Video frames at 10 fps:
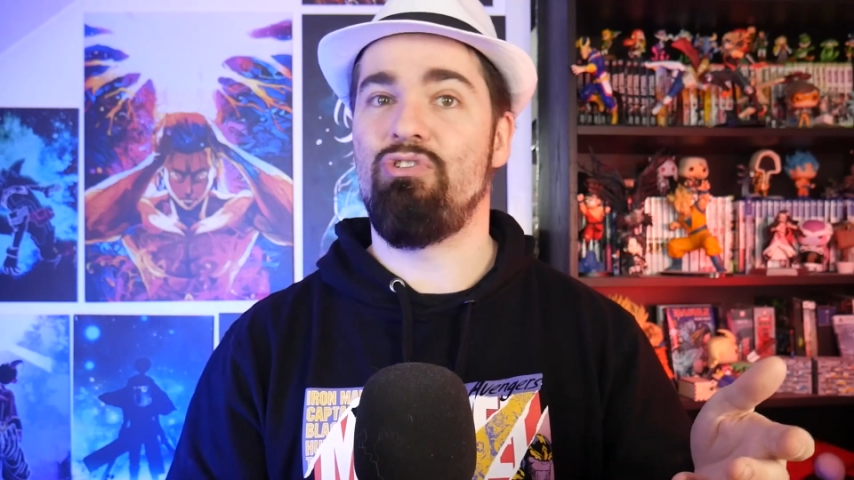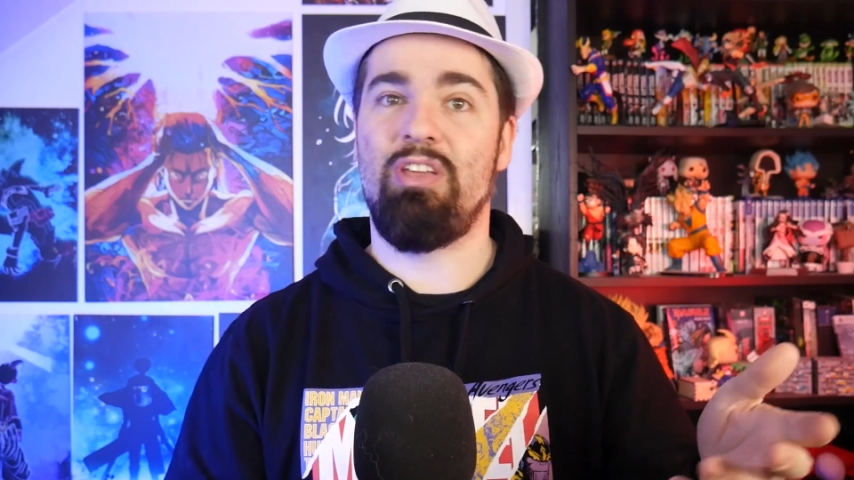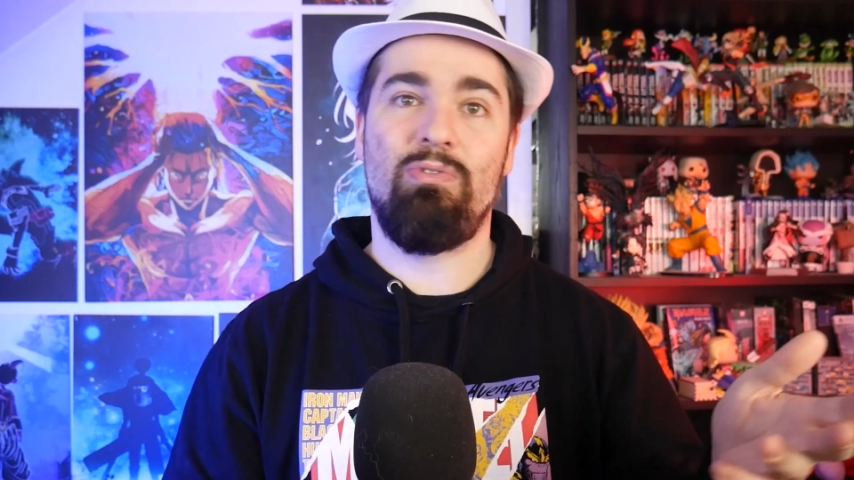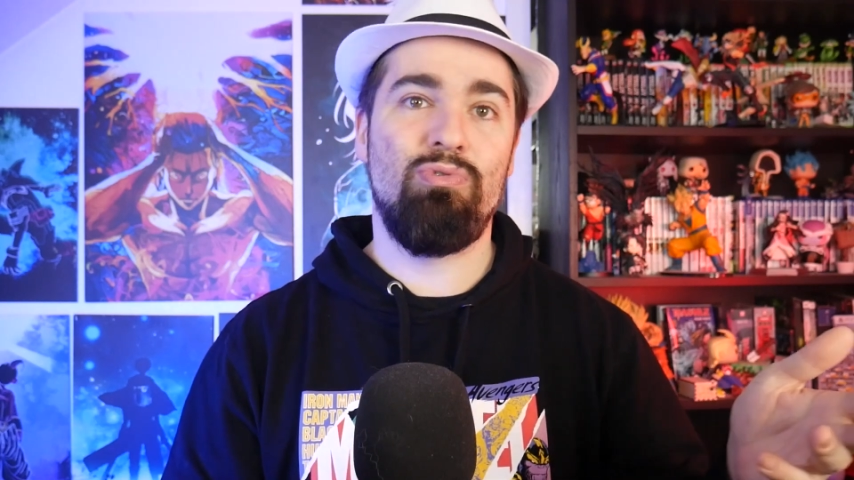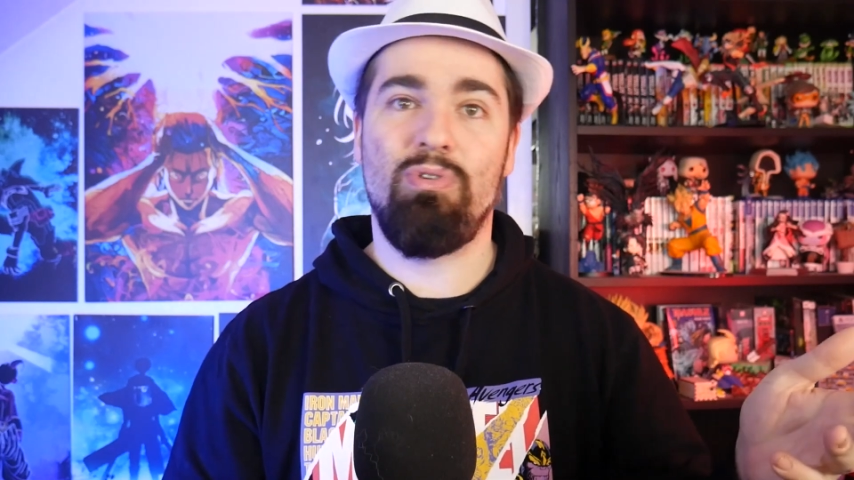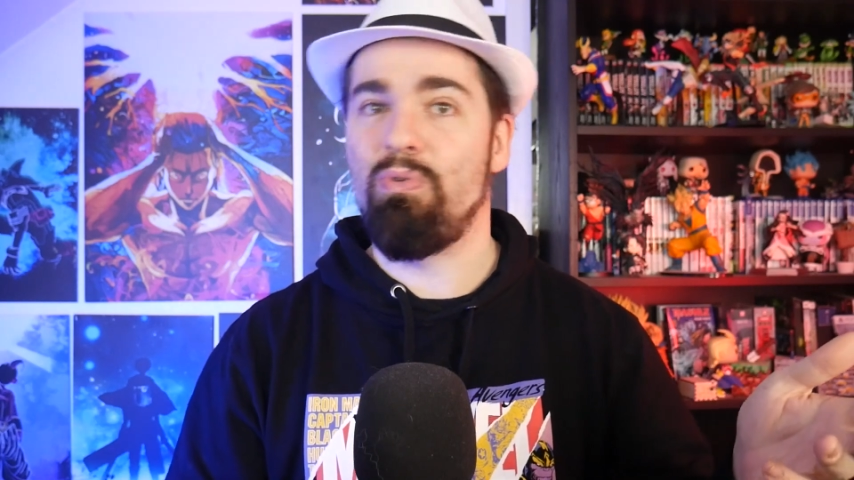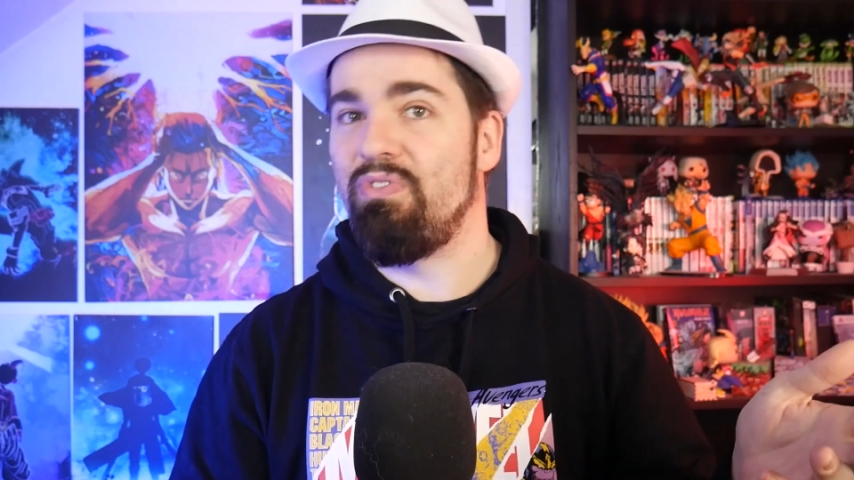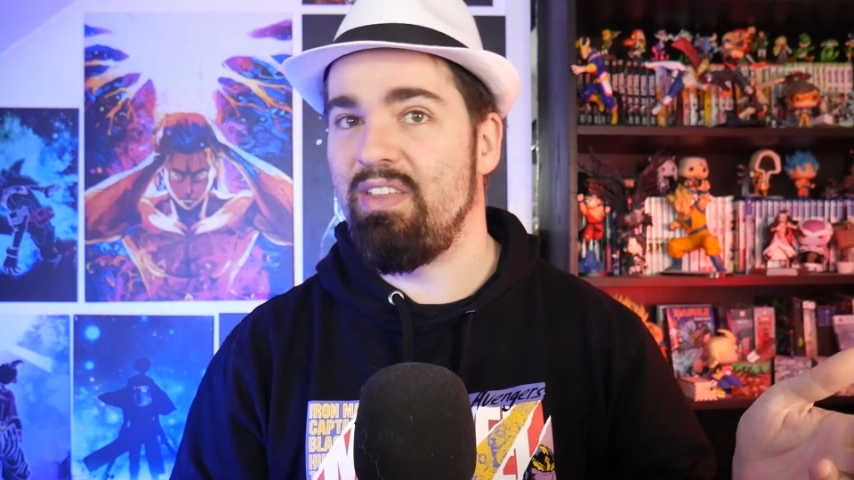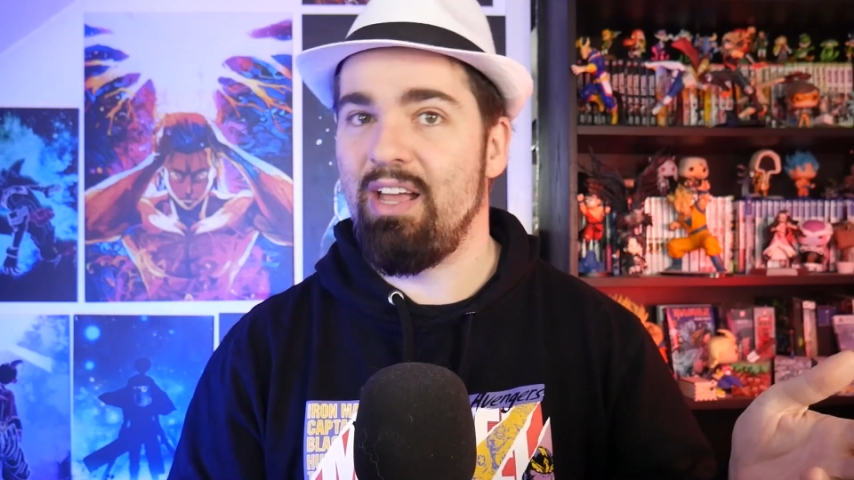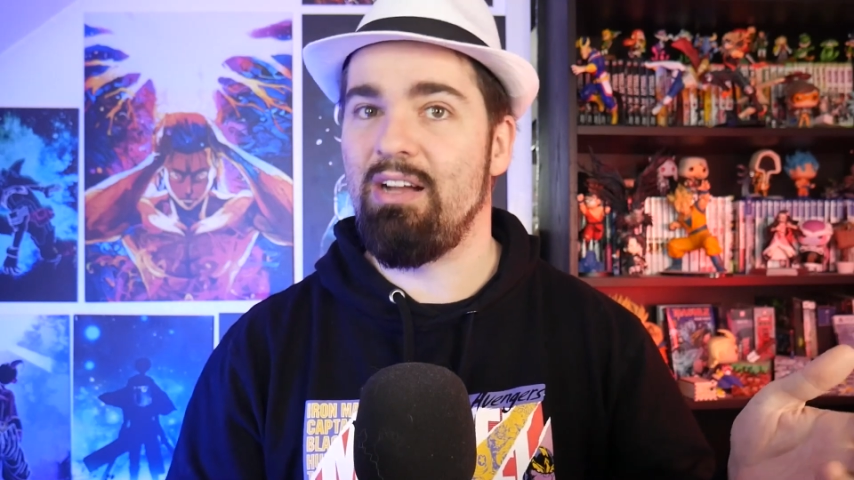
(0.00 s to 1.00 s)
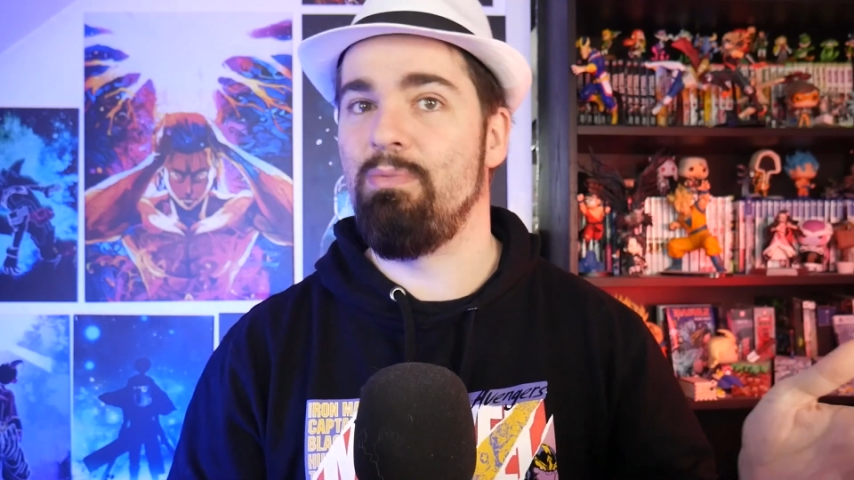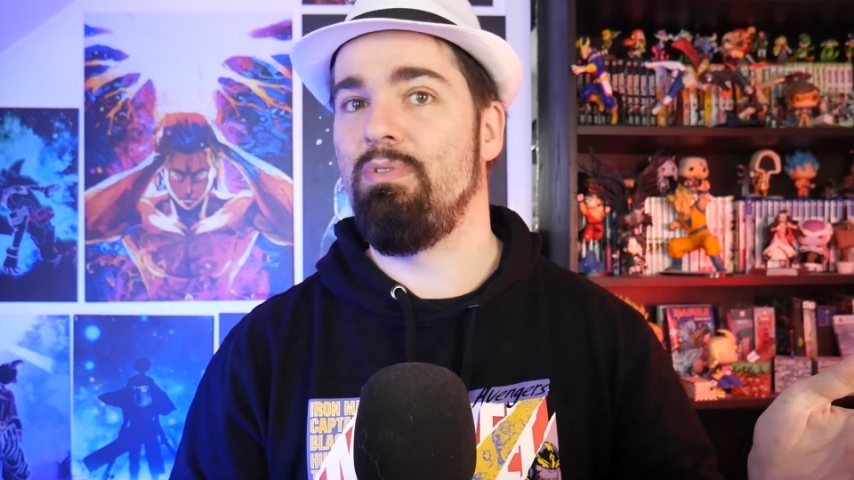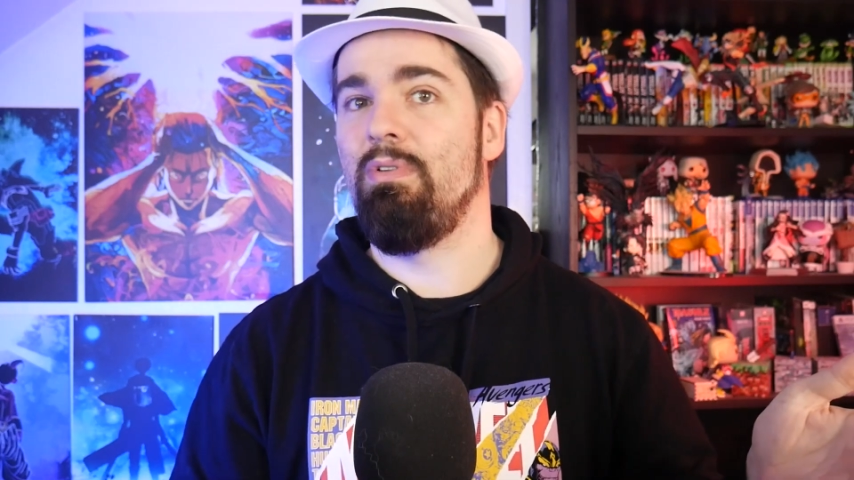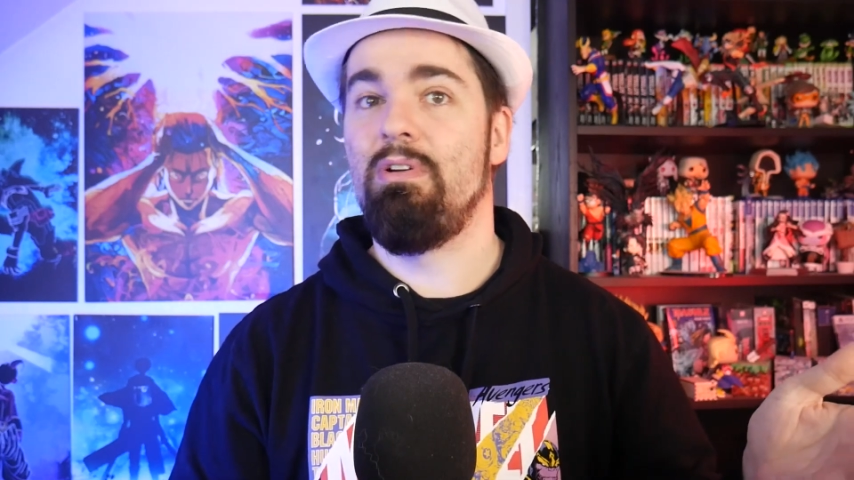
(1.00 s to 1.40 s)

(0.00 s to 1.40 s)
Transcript: je t'ai toujours considéré comme,